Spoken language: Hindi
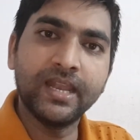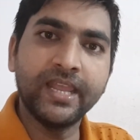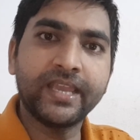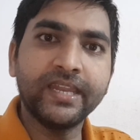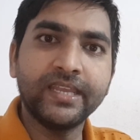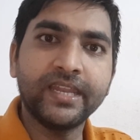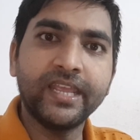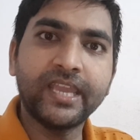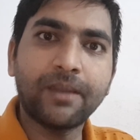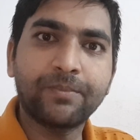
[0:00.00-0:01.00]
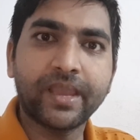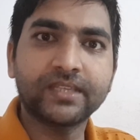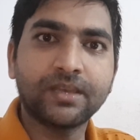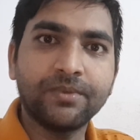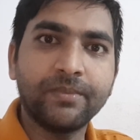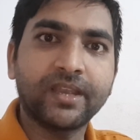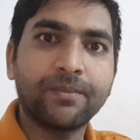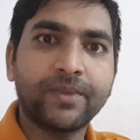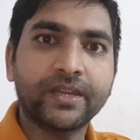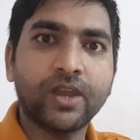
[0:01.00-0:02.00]
लेकिन ये नहीं कि आप कैसा भी
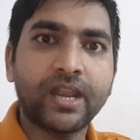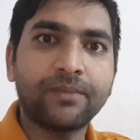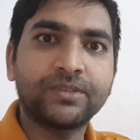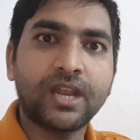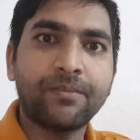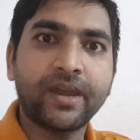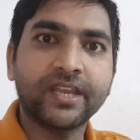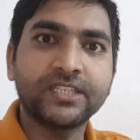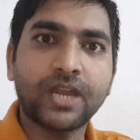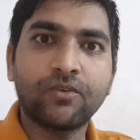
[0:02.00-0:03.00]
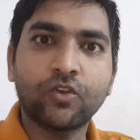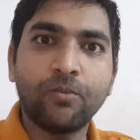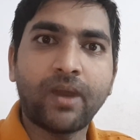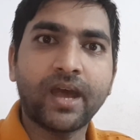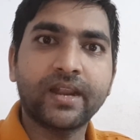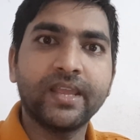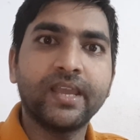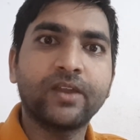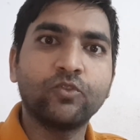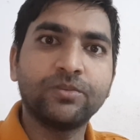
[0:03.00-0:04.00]
मेकअप करके अनाप शनाप आके जानवर को मार रहे हैं
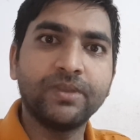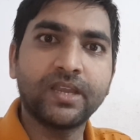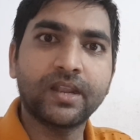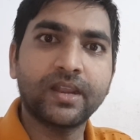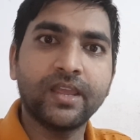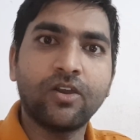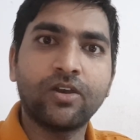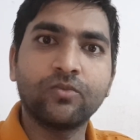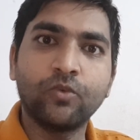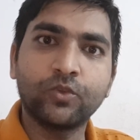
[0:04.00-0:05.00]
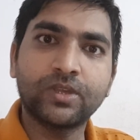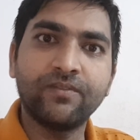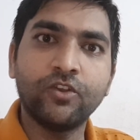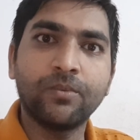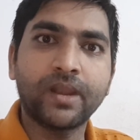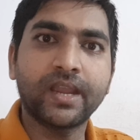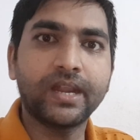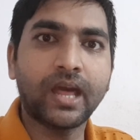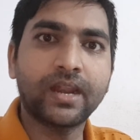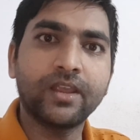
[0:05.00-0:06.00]
या कुछ भी कर रहे हैं और वो उसका वीडियो बना के
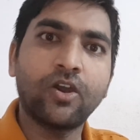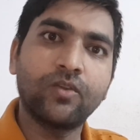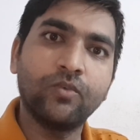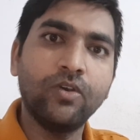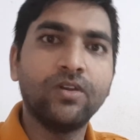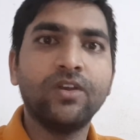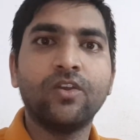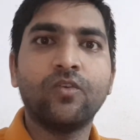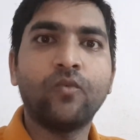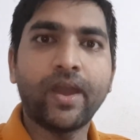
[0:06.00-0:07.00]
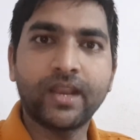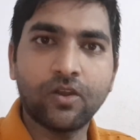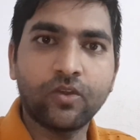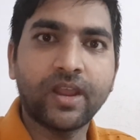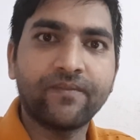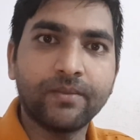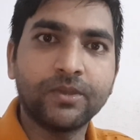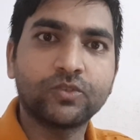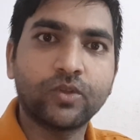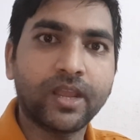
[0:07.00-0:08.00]
डाल रहे हैं और वो वायरल हो रहा है
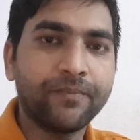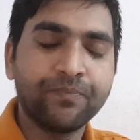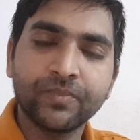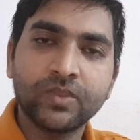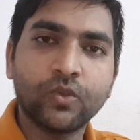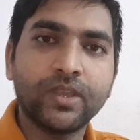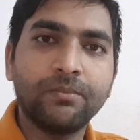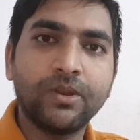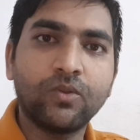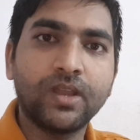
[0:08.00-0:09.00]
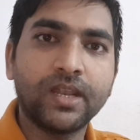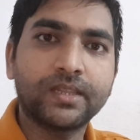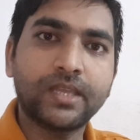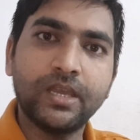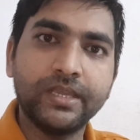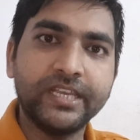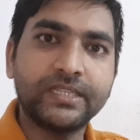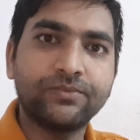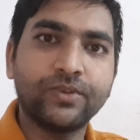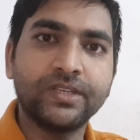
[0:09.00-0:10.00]
फेमस हो रहा है तो ये बिल्कुल गलत था
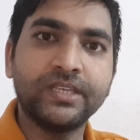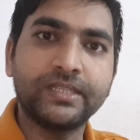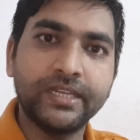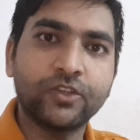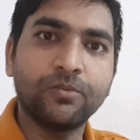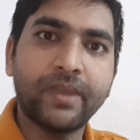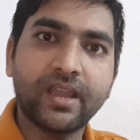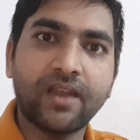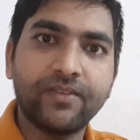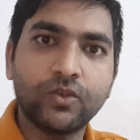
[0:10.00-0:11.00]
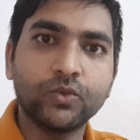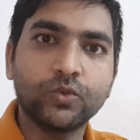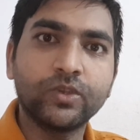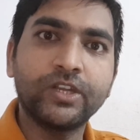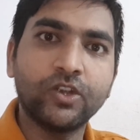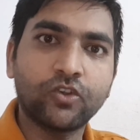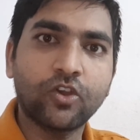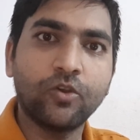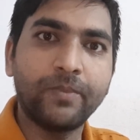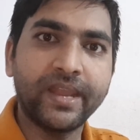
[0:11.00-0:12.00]
इस इसलिए तो मैं काफ़ी खुश हूँ कि टिकटॉक
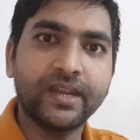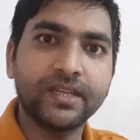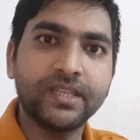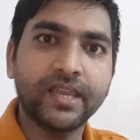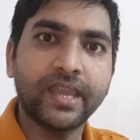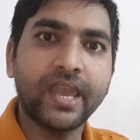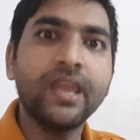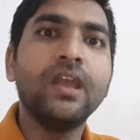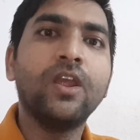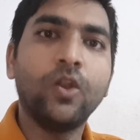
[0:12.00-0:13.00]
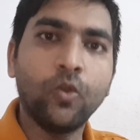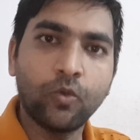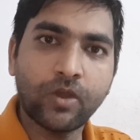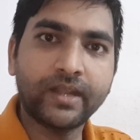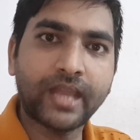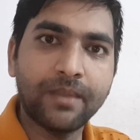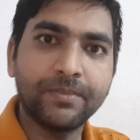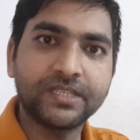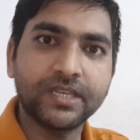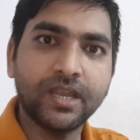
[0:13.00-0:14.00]
को बैन कर दिया गया है लोगों का टाइम
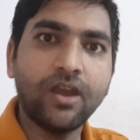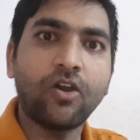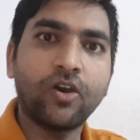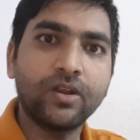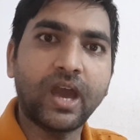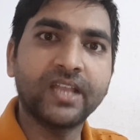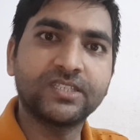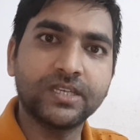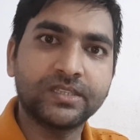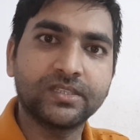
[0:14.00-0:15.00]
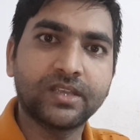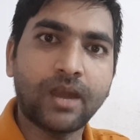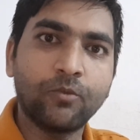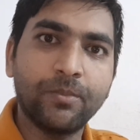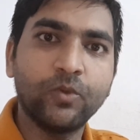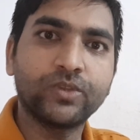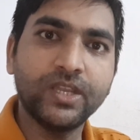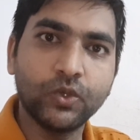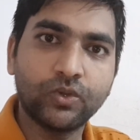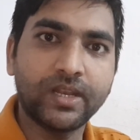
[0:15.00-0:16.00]
बचेगा और अच्छे कामों में उसे
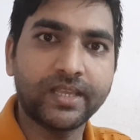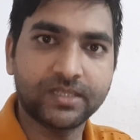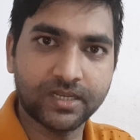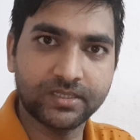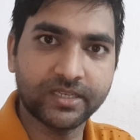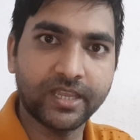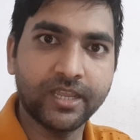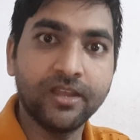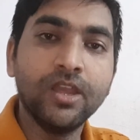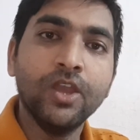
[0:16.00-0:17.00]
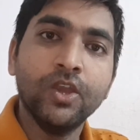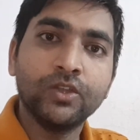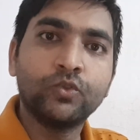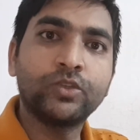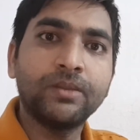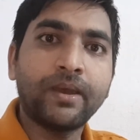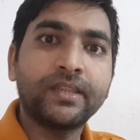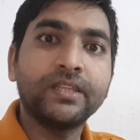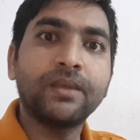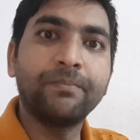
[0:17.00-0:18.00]
यूटिलाइज कर सकेंगे दूसरी बात
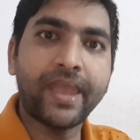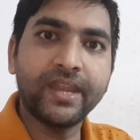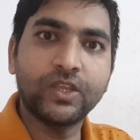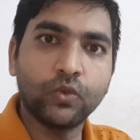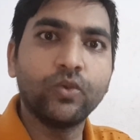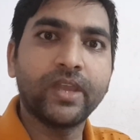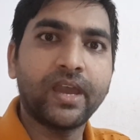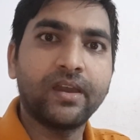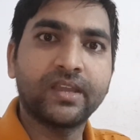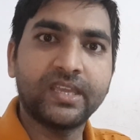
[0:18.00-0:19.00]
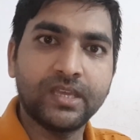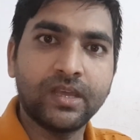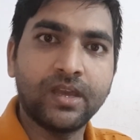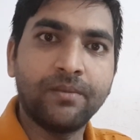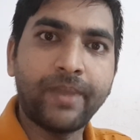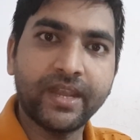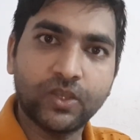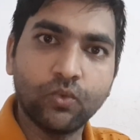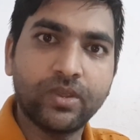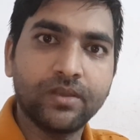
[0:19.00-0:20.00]
है इसे बैन क्यों गया बैन
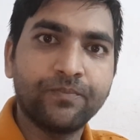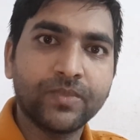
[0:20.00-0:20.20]
क्यों किया